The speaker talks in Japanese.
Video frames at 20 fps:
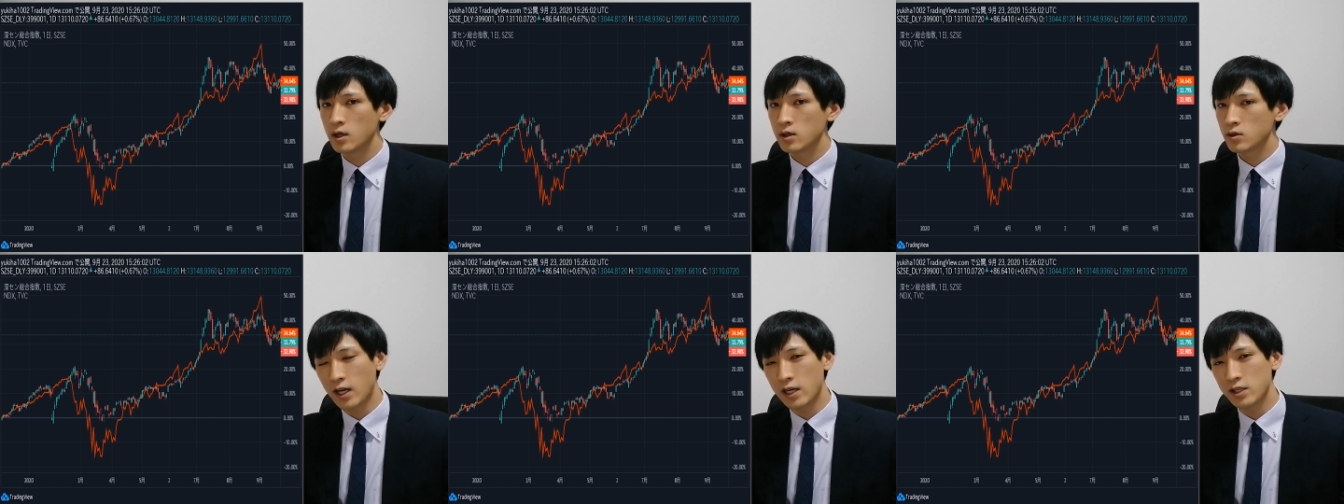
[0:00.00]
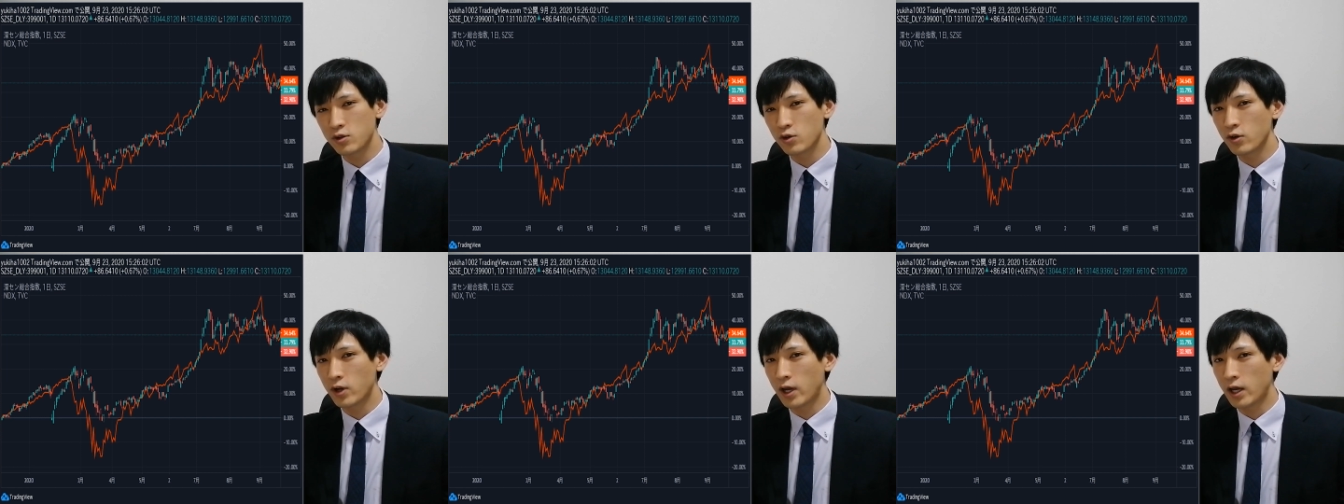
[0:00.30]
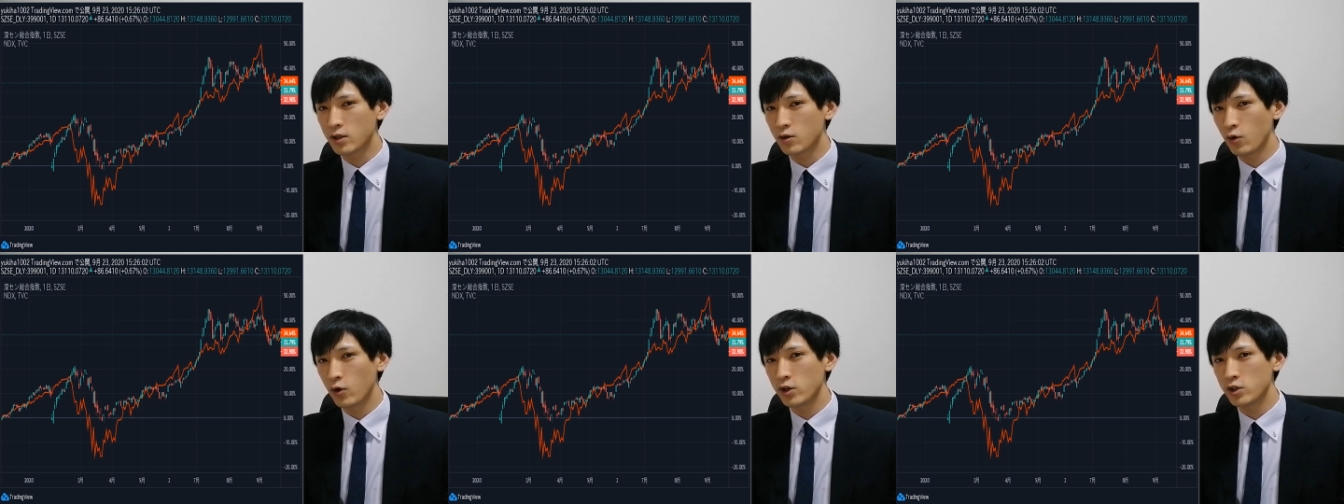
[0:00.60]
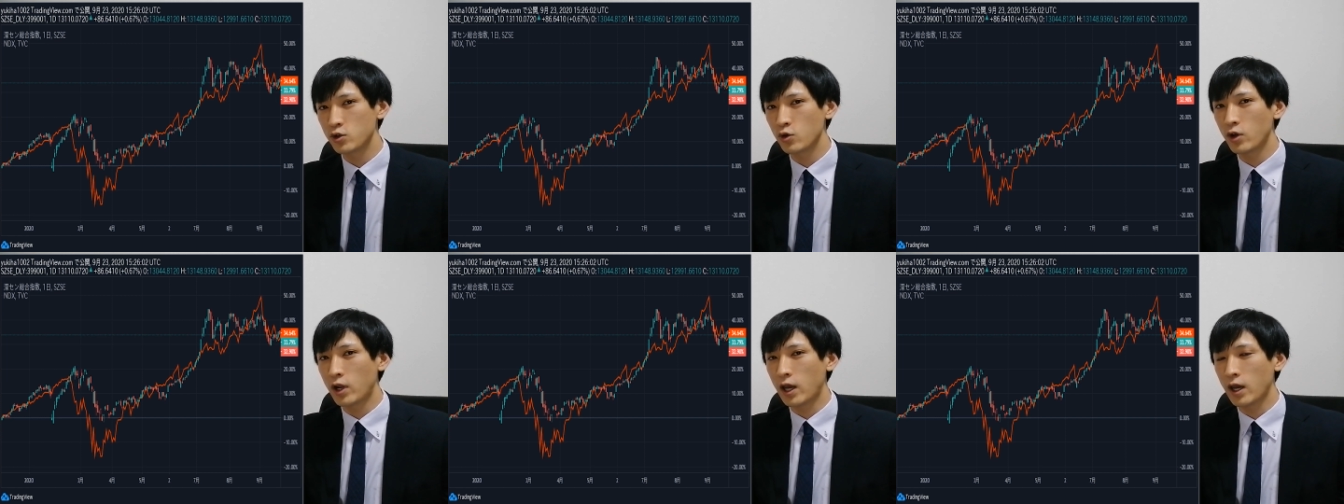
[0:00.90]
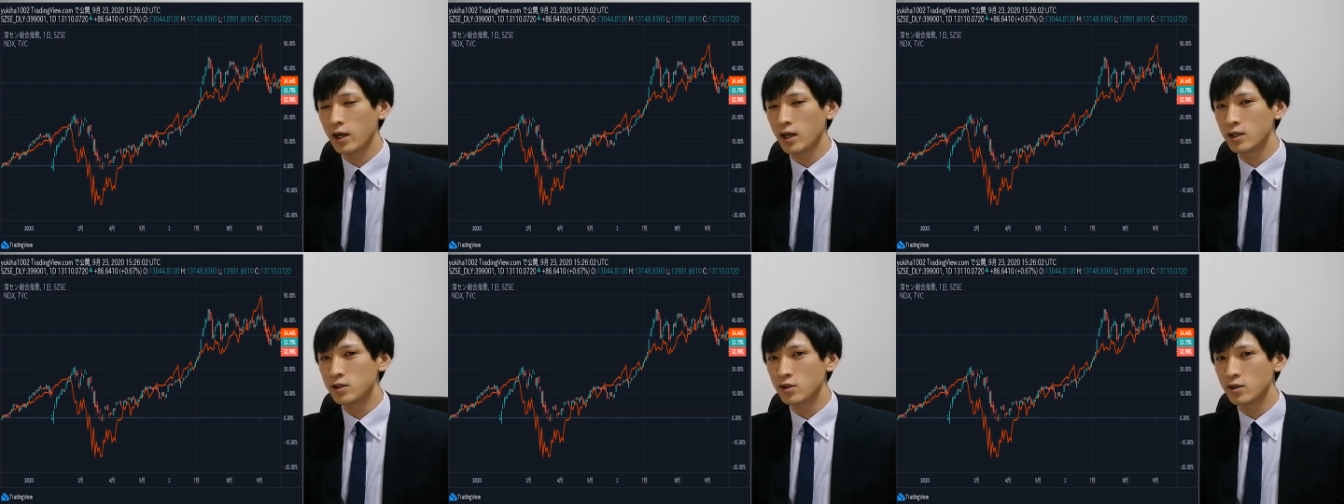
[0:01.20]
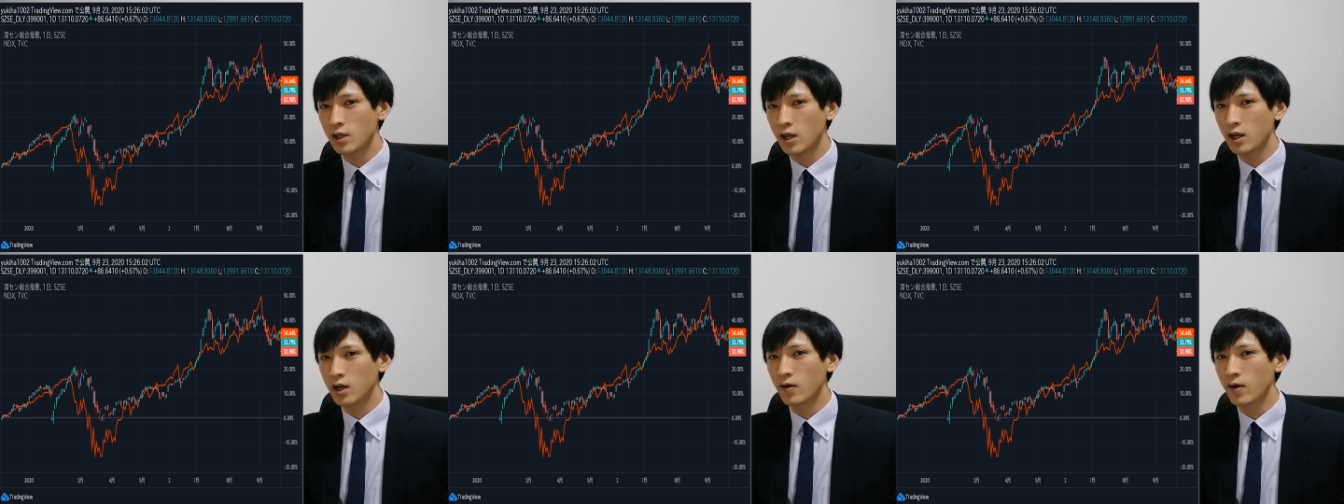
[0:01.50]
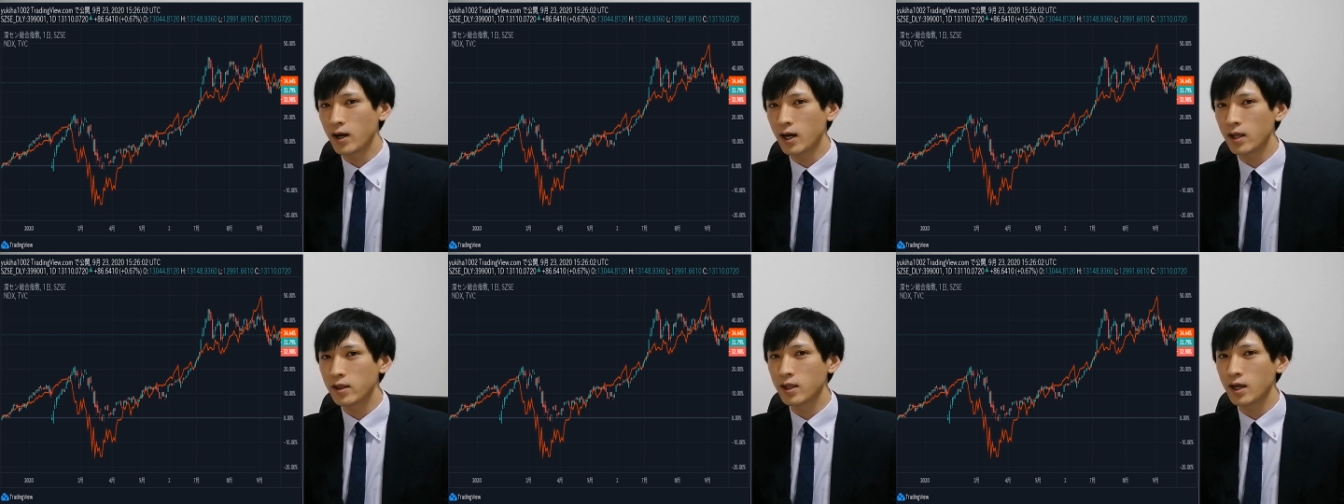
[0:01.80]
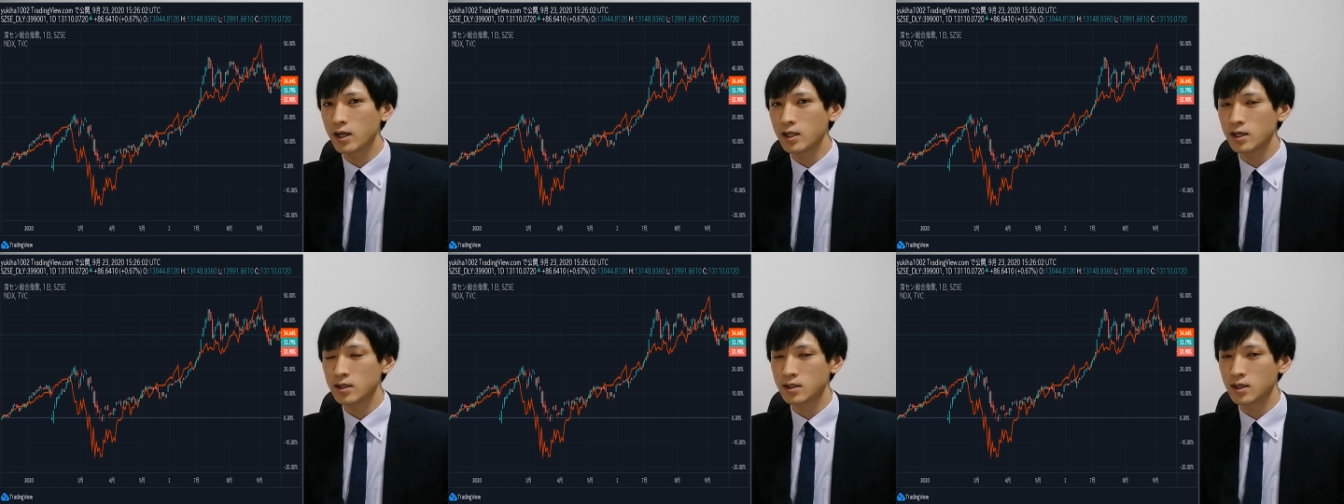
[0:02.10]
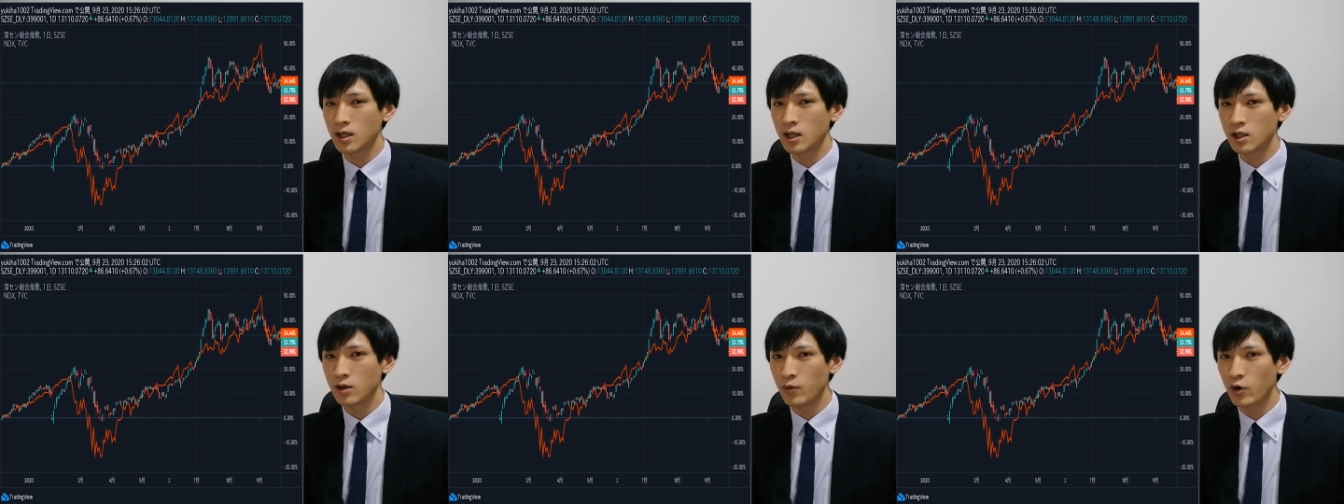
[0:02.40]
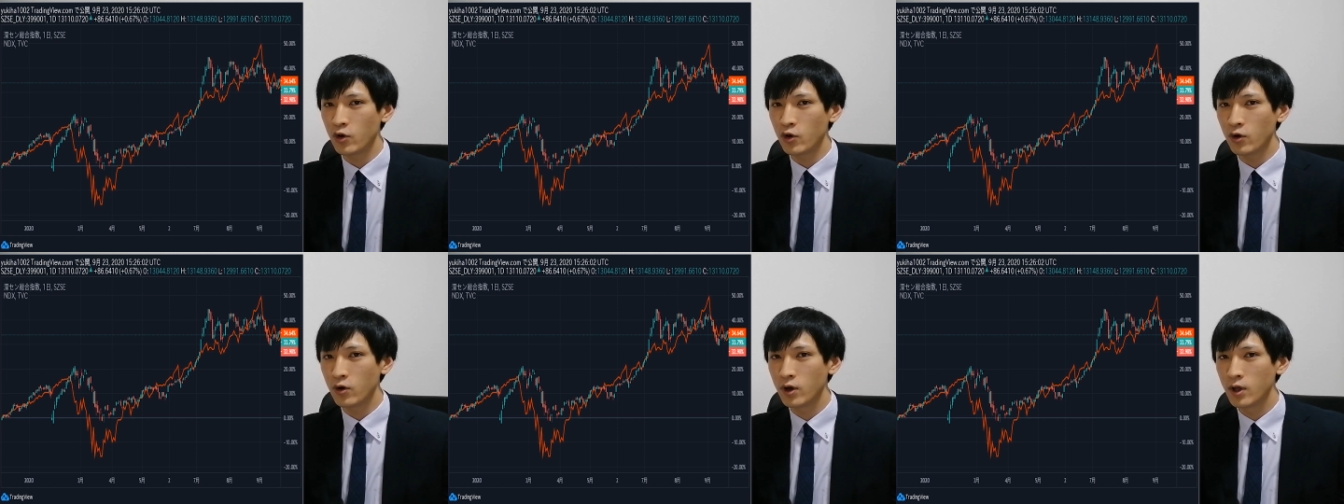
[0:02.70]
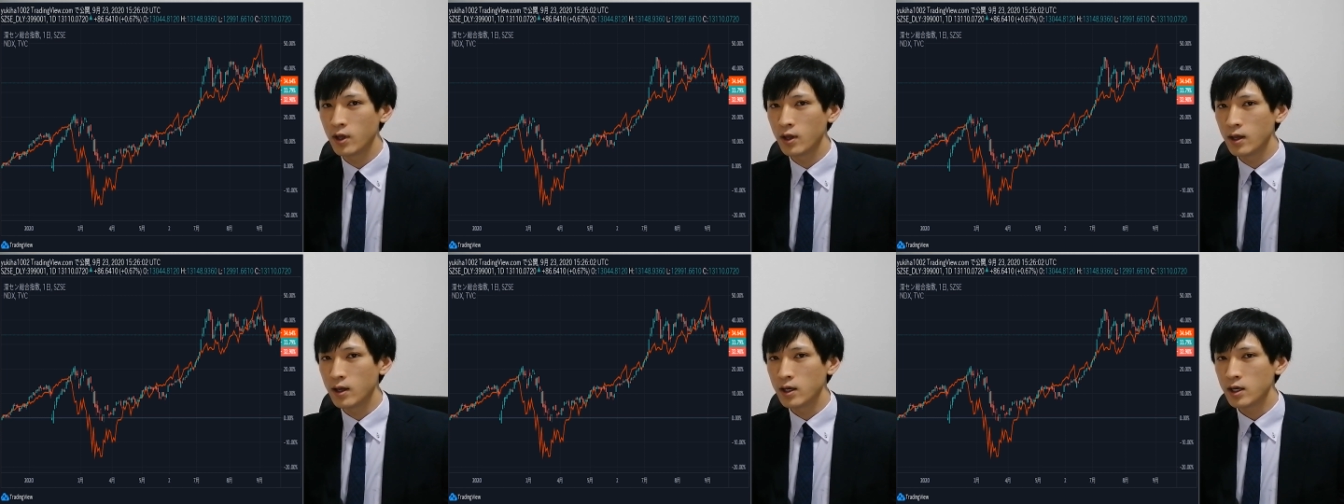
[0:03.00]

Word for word: 近い将来、遠い将来、いつになるかわかんないですけれども、